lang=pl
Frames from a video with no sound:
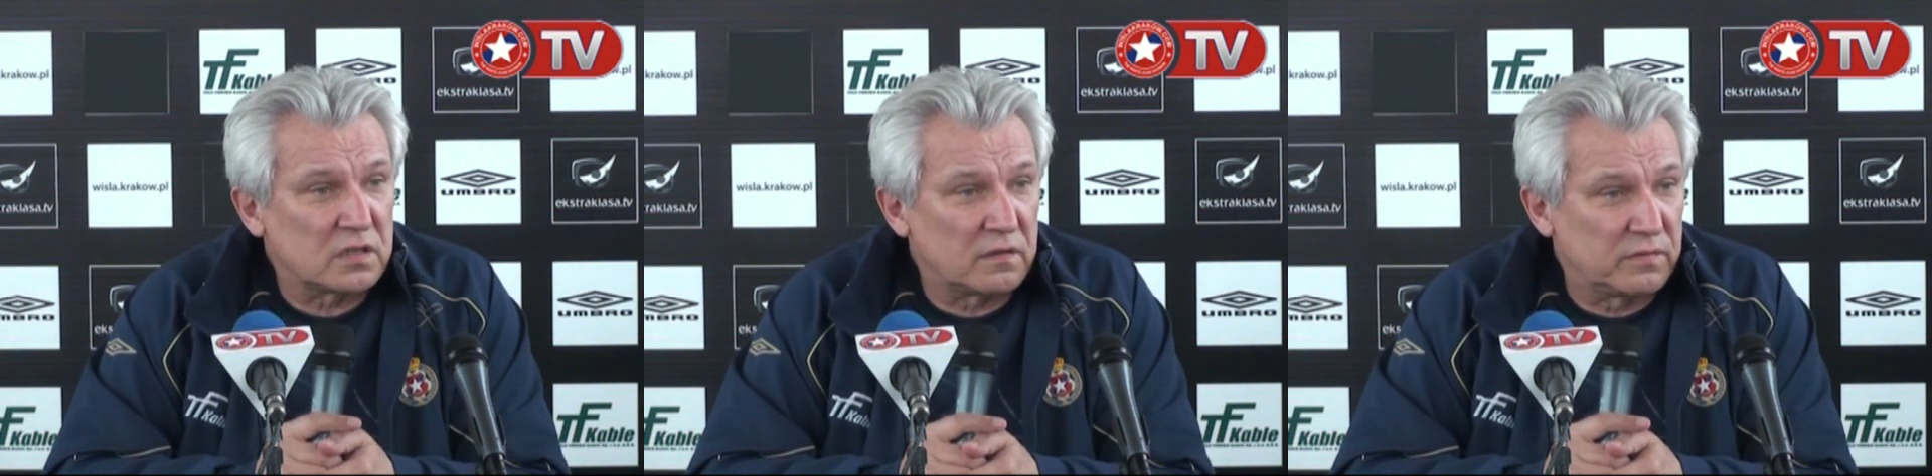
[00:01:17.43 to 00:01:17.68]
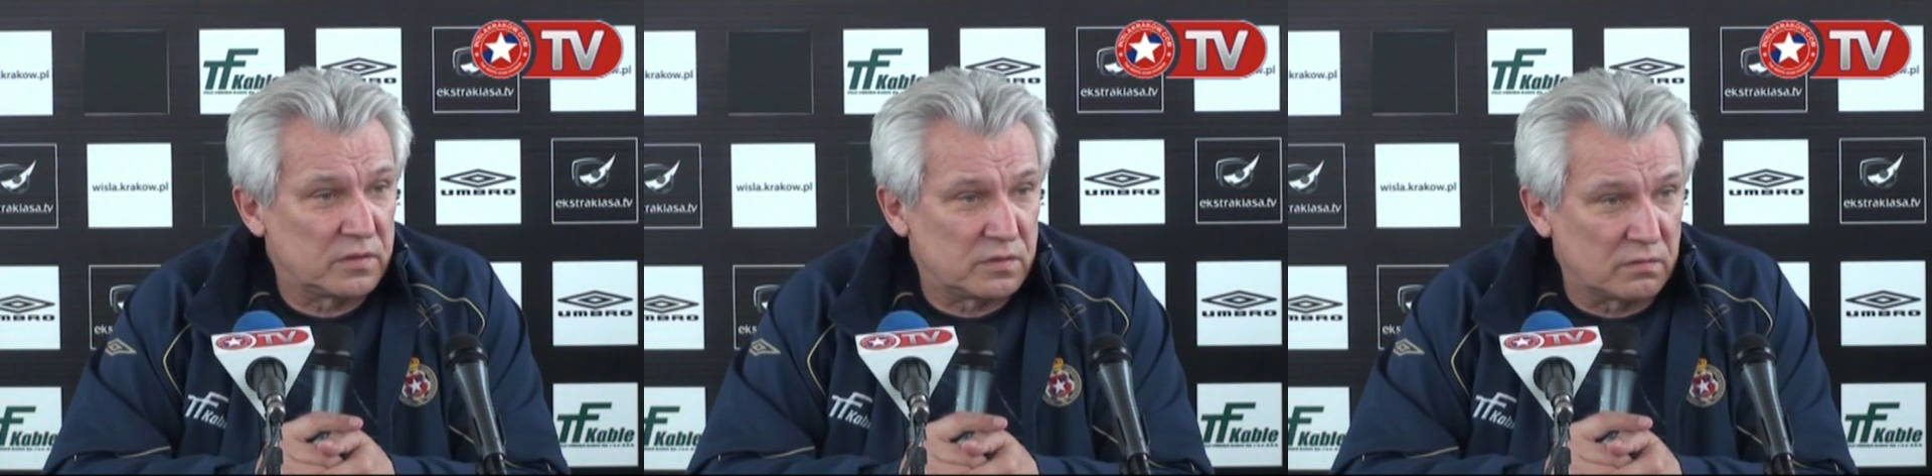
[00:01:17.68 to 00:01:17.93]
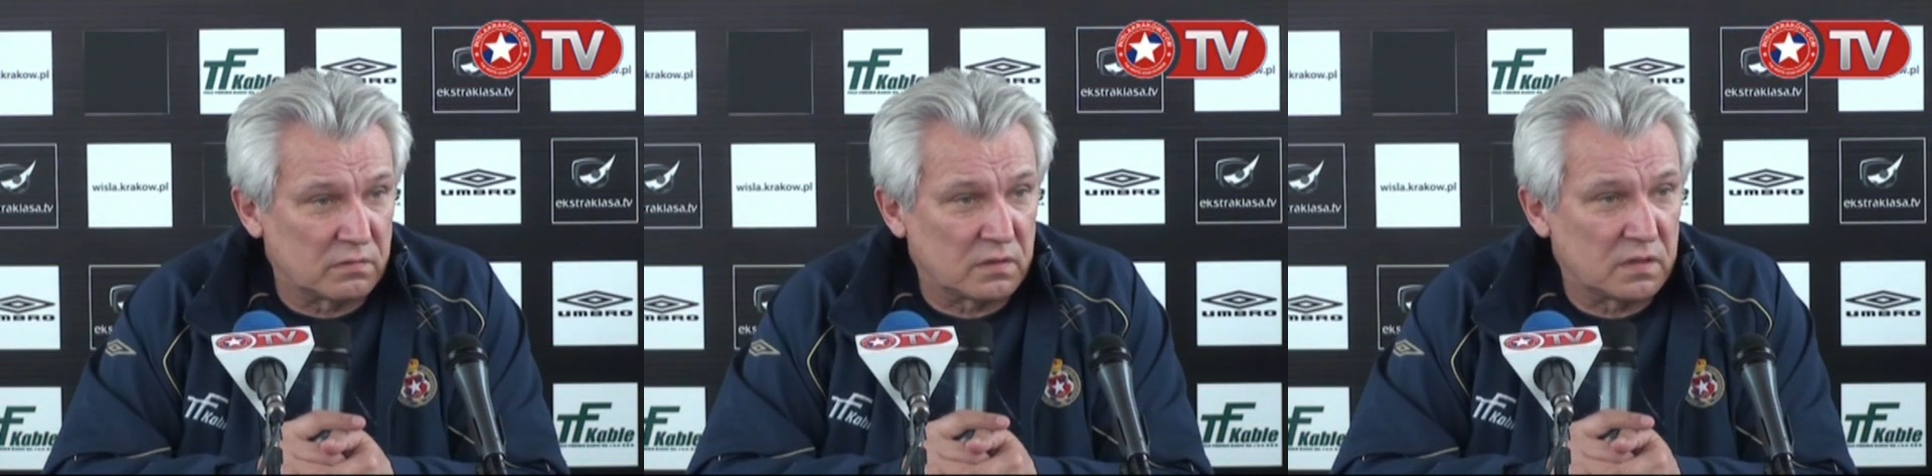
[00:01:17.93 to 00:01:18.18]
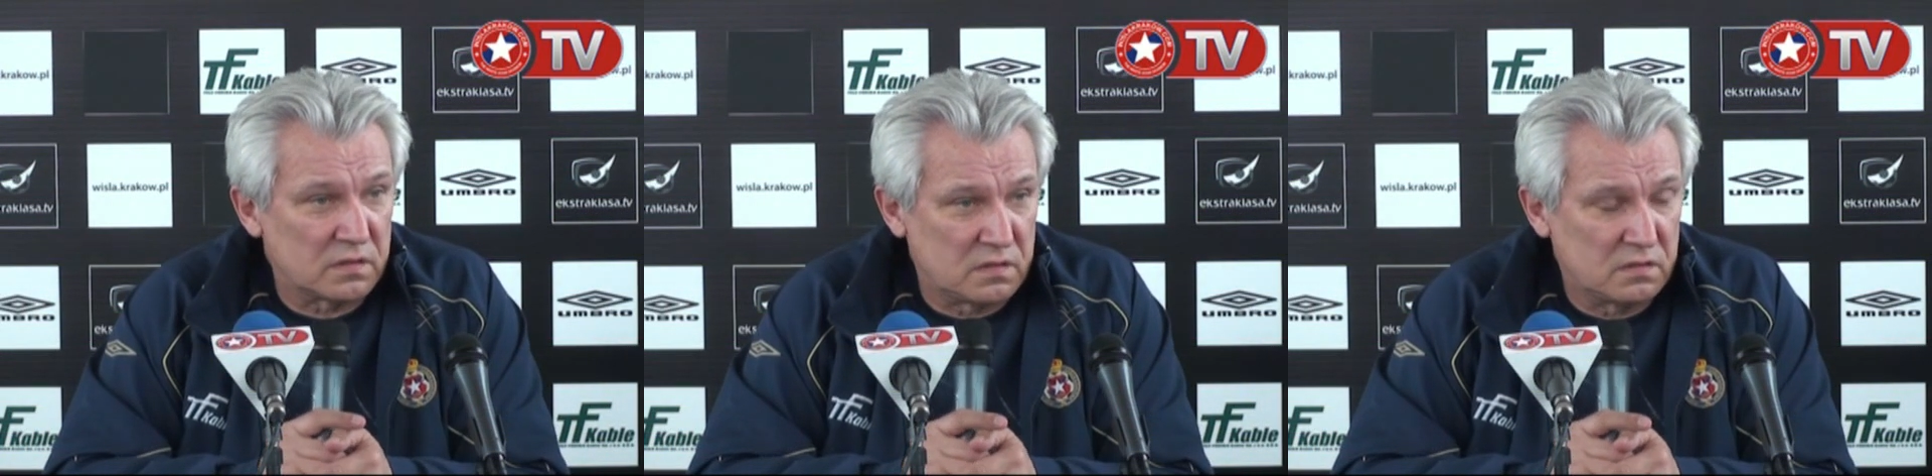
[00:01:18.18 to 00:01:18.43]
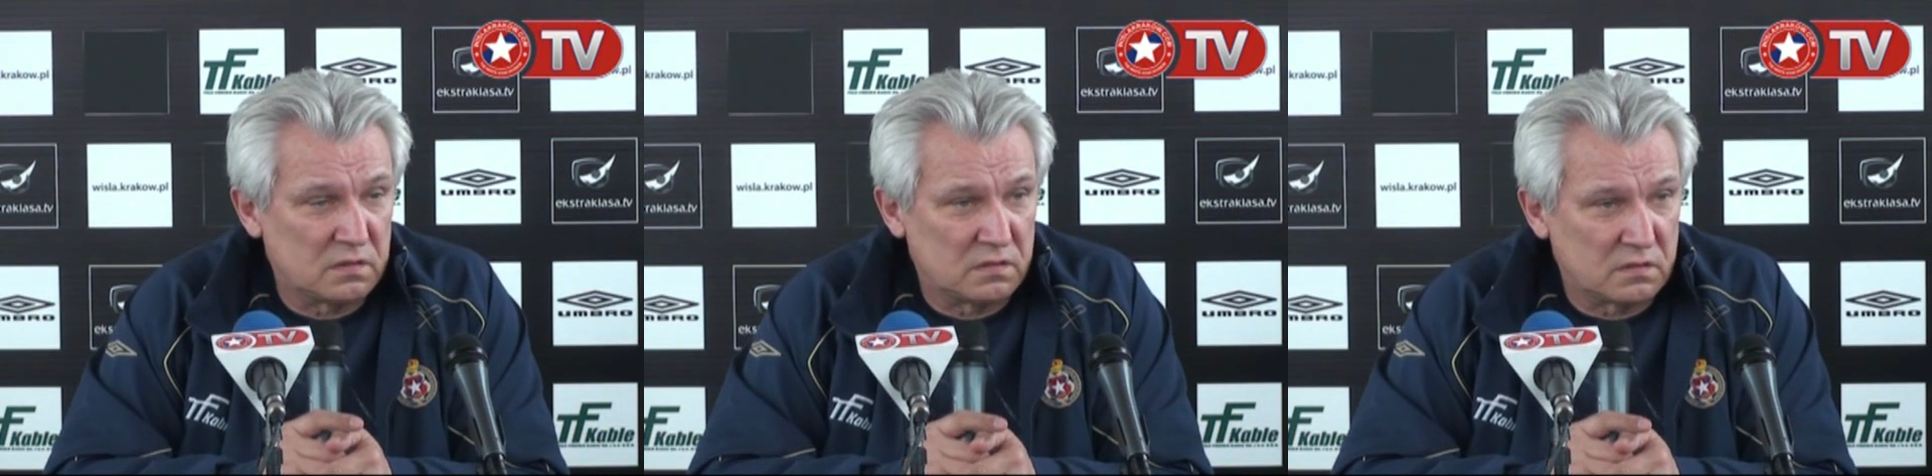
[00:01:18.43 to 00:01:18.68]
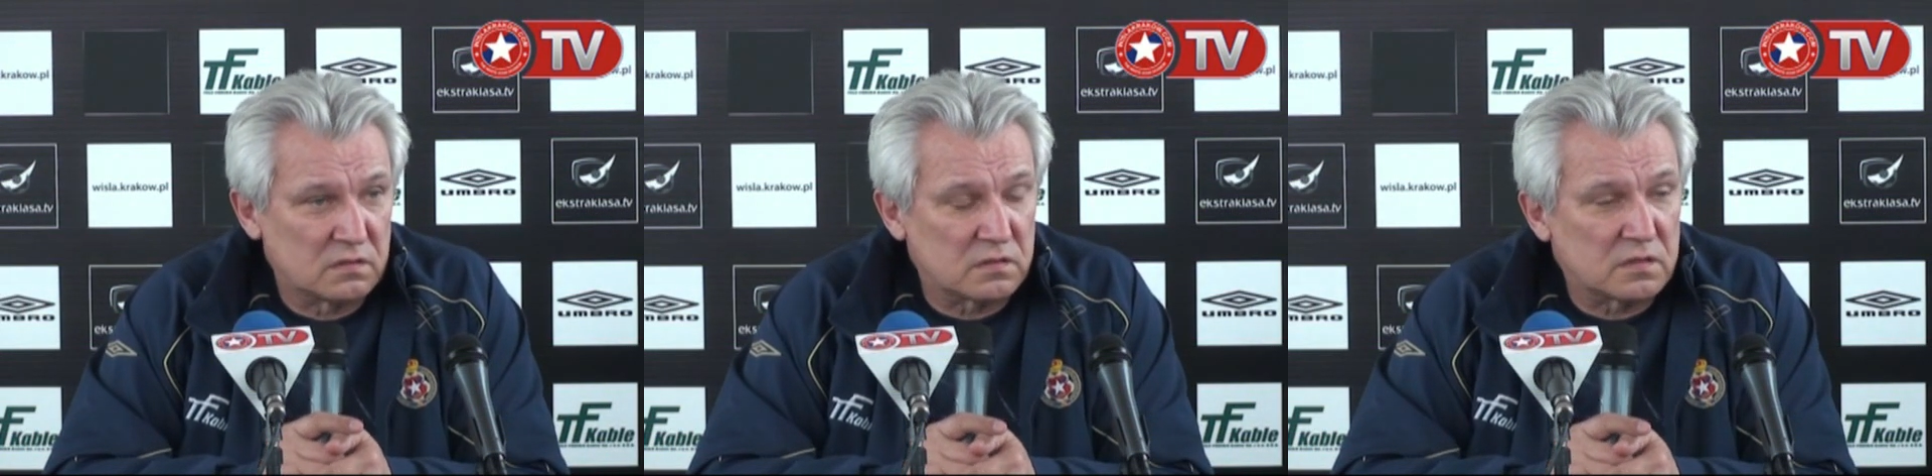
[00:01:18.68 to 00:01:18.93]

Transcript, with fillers: trzeba wyciągać i